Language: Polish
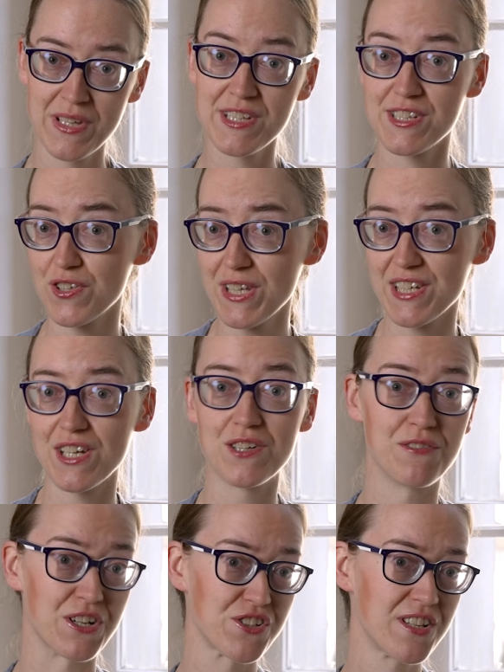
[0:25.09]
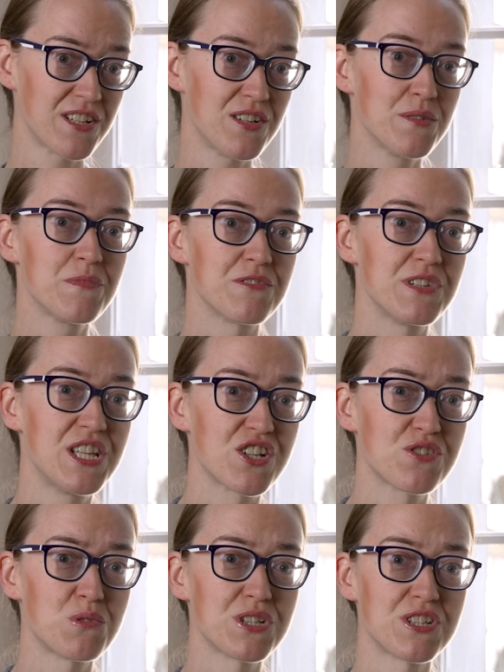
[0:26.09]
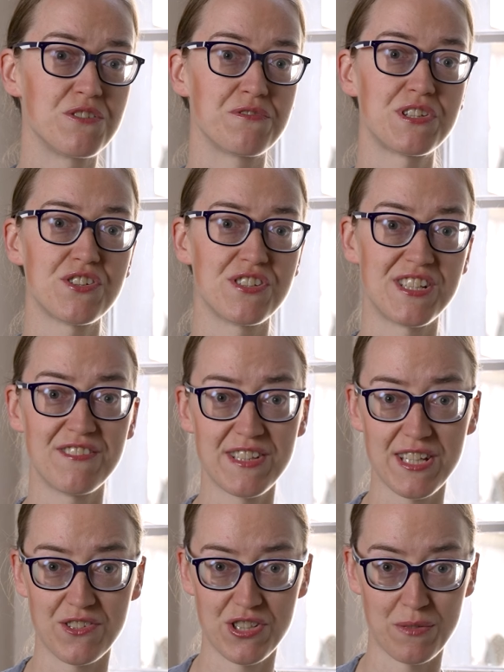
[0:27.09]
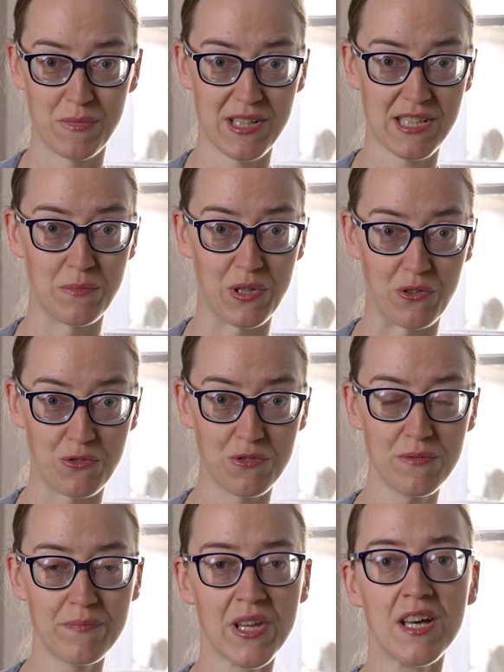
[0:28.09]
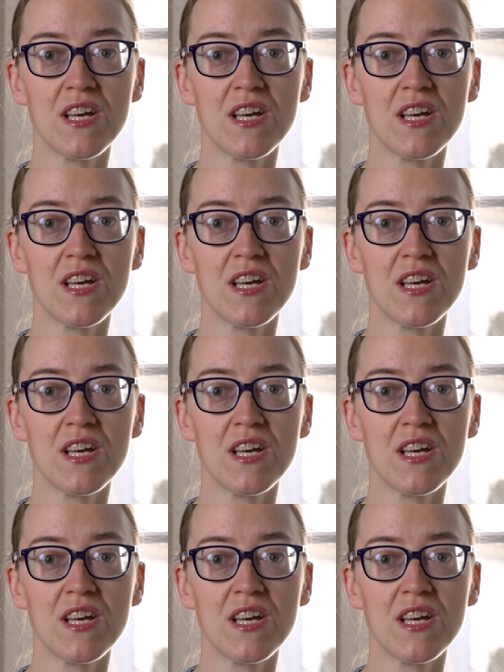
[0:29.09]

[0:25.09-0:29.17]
co takiego ważnego wydarzyło się w 1918 roku,